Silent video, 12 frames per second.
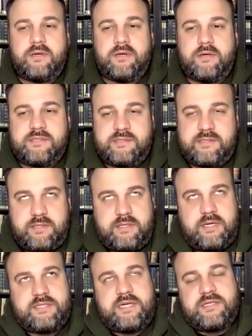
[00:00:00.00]
Э,
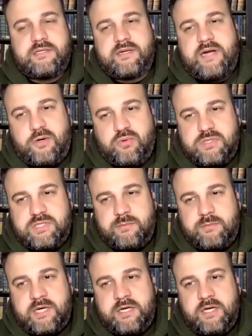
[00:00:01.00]
как сказать,
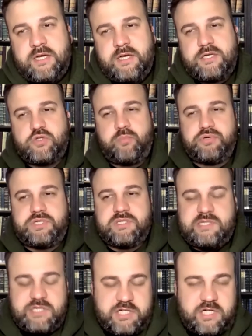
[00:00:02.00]
ракурсом, да, что Путин
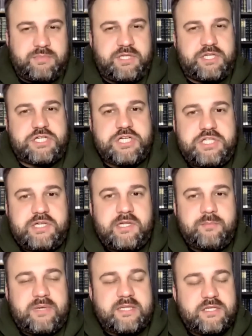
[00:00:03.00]
слишком
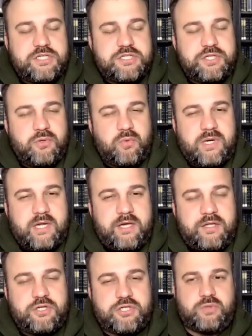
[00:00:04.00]
нерешителен по отношению к
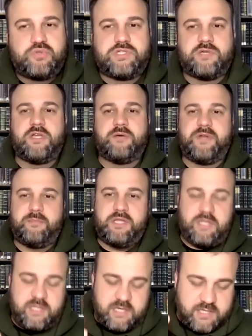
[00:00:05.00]
Украине, что нужно было
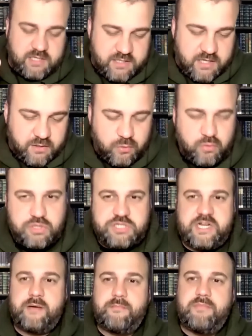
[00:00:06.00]
применить ядерное
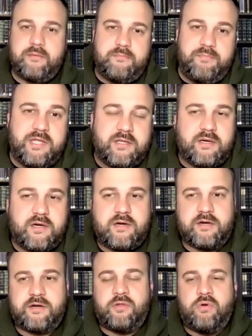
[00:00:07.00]
оружие, бомбить этих
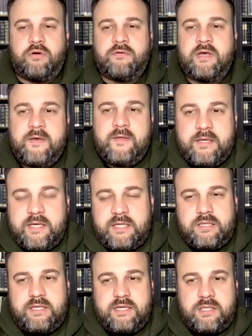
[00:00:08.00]
хохлов и
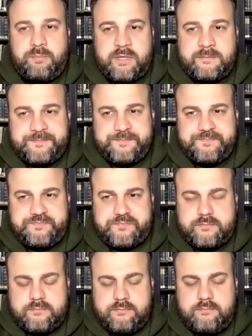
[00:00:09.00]
т.д. и т.п.
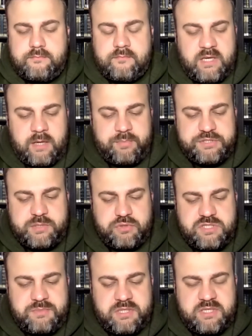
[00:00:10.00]
А почему
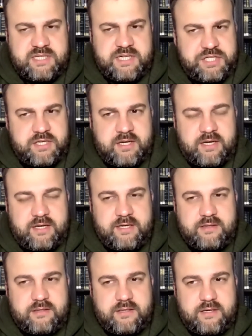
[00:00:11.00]
изменилась критика?
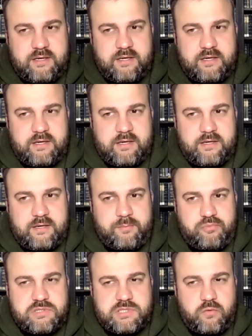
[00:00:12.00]
Это
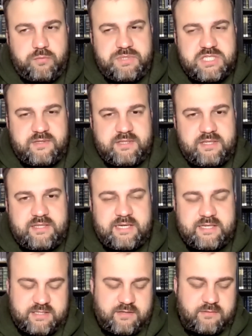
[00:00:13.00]
после убийства
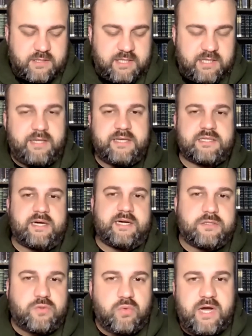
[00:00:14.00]
Татарского или есть
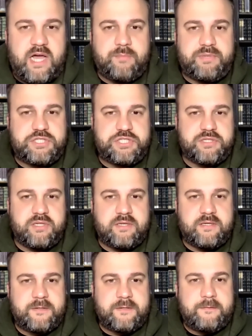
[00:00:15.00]
какая-то другая причина?